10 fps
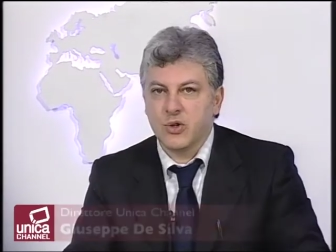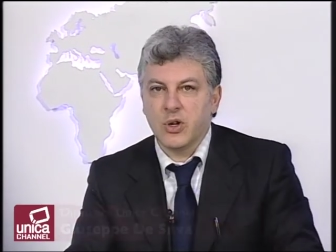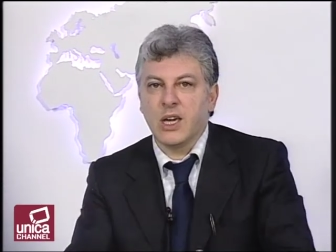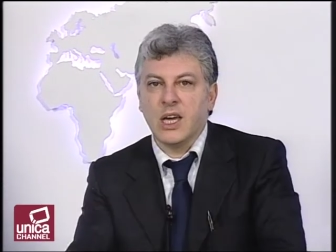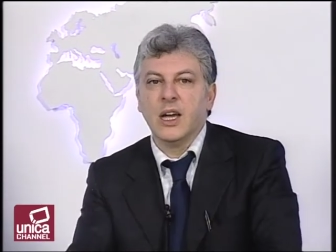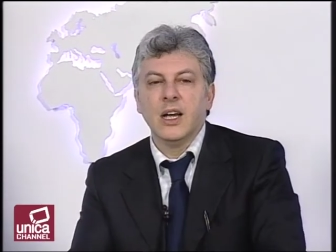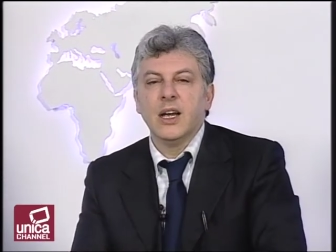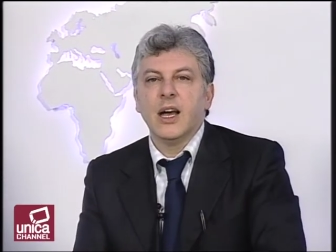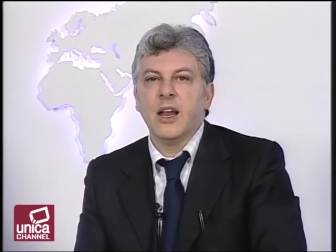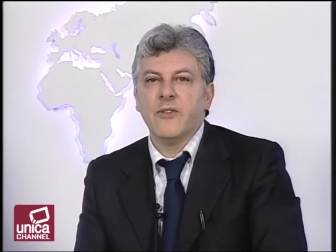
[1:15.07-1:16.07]
e cioè che
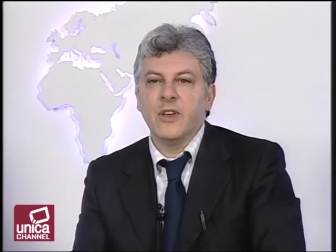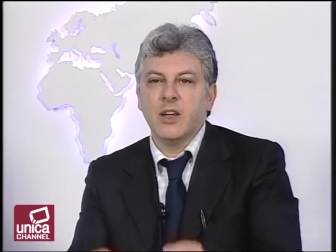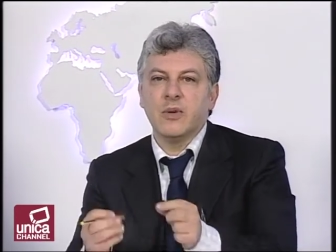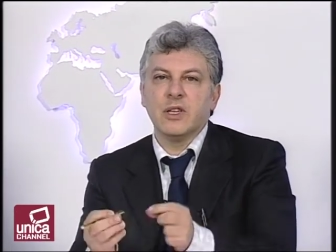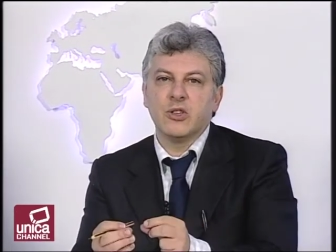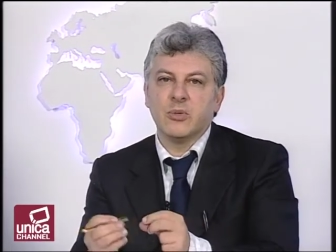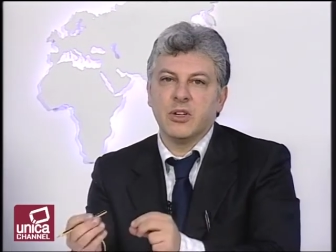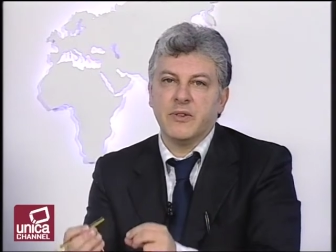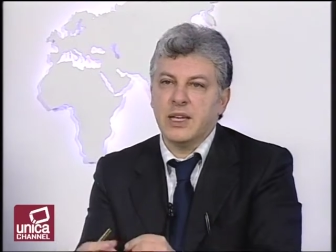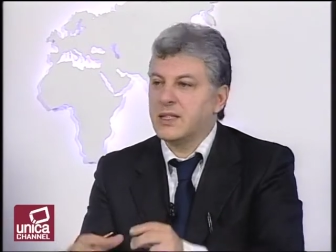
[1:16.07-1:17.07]
alla fine questo
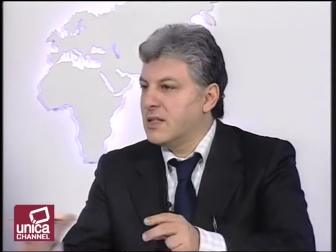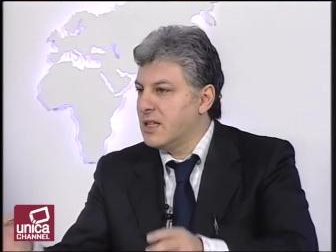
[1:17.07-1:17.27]
poteva essere,